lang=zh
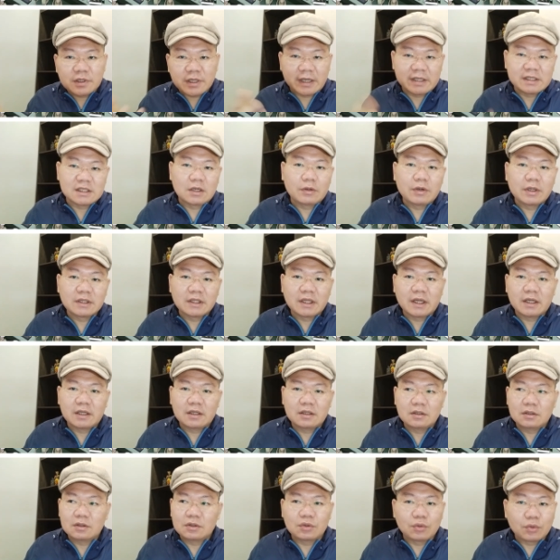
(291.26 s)
改朝换代
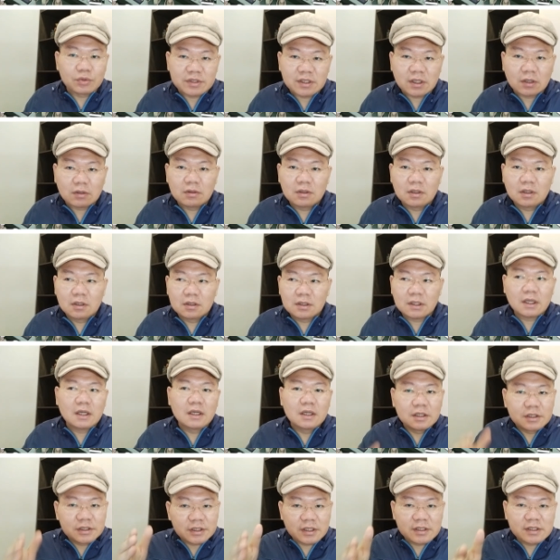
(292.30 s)
多少？
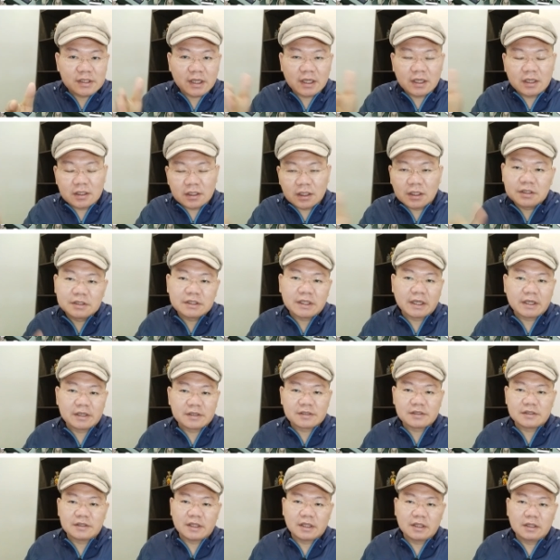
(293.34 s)
那现在跟下一个
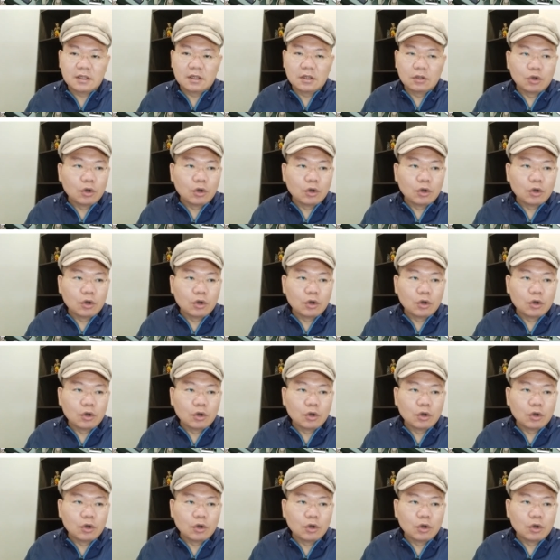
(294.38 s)
十年